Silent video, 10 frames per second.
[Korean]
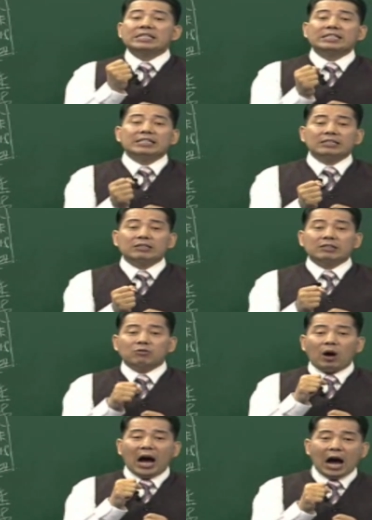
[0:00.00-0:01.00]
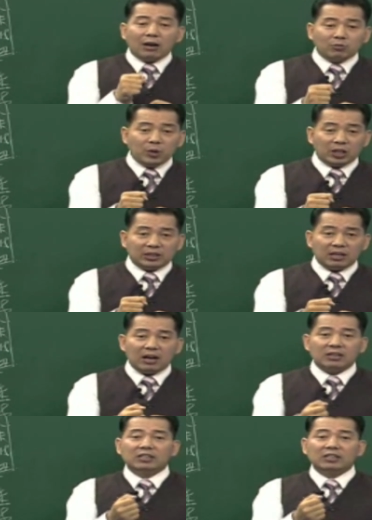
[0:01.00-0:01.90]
그 화로 변했다가